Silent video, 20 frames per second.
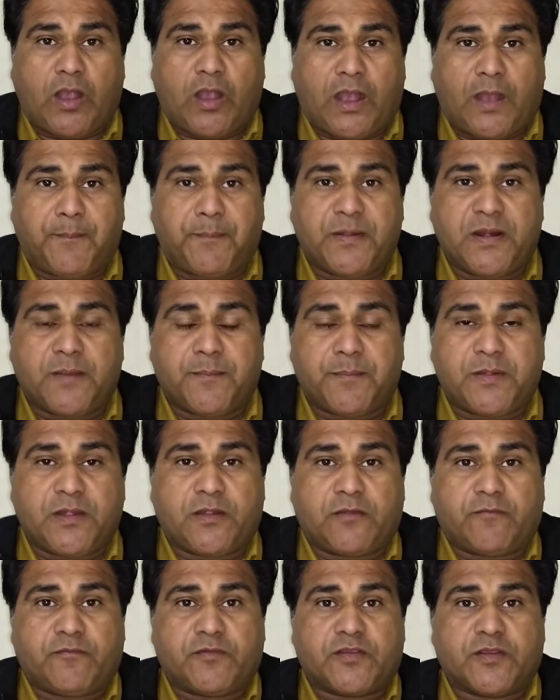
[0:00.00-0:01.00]
अपने अपने
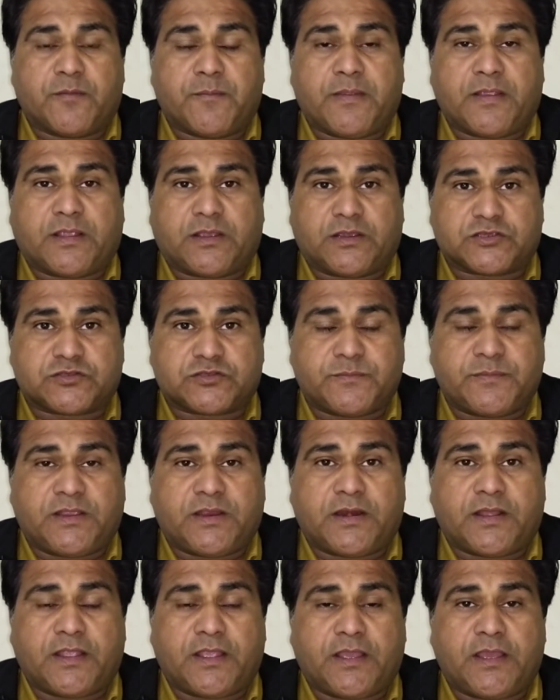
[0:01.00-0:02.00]
डिवीज़न में गश्त भी
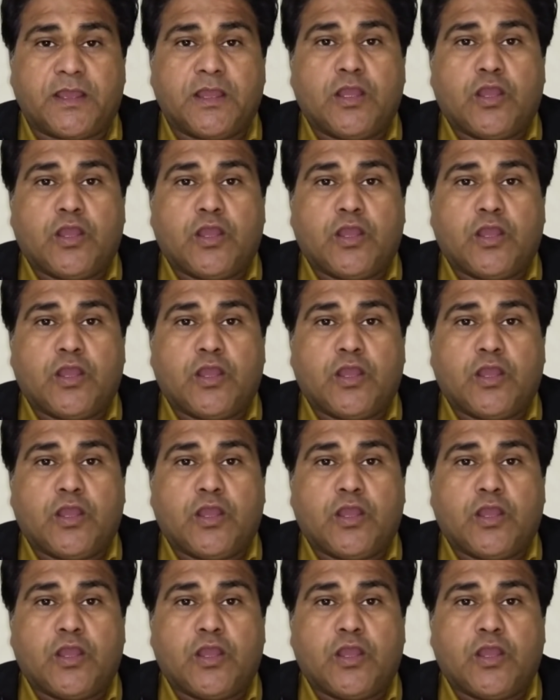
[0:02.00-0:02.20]
करेंगे